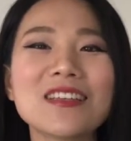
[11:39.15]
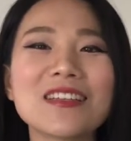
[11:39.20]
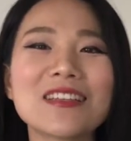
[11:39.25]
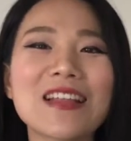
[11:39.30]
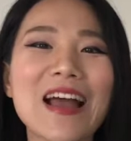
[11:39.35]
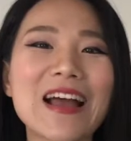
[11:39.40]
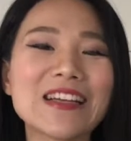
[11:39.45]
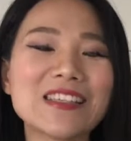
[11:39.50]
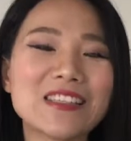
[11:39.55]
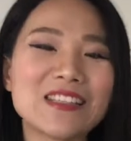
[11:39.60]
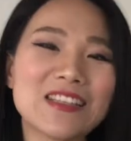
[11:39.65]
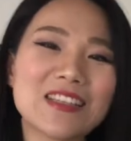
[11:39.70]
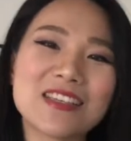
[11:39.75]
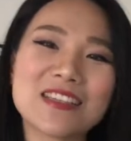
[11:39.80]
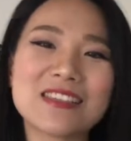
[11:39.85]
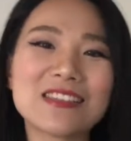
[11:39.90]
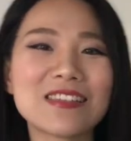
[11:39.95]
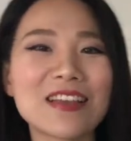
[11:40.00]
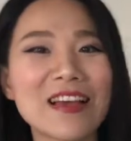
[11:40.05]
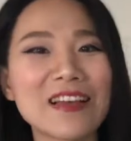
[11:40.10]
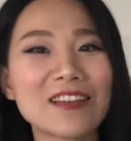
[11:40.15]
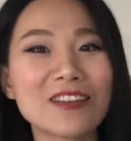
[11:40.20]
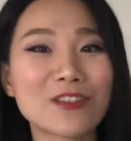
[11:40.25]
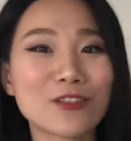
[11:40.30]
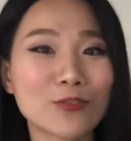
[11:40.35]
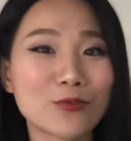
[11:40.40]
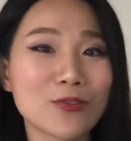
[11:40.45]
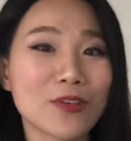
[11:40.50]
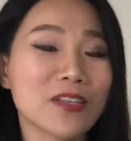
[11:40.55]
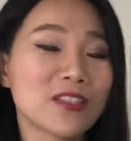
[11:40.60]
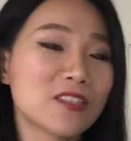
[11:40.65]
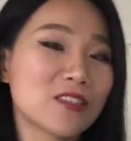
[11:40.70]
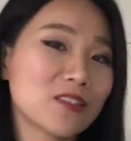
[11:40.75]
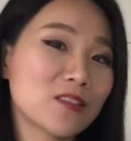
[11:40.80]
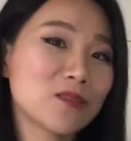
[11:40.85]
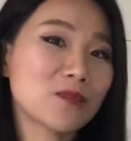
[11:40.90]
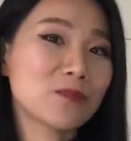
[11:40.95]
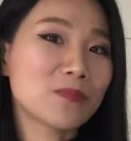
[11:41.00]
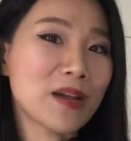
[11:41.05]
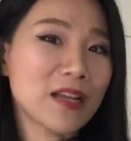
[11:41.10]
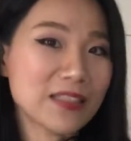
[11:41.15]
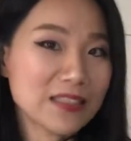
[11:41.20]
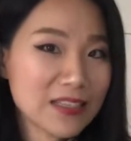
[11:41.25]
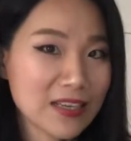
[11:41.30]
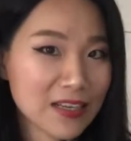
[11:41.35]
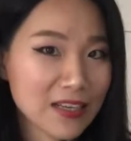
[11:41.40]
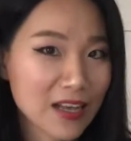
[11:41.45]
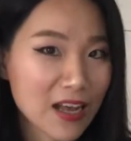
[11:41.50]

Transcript: 它是一个 cider， 所以是蛮健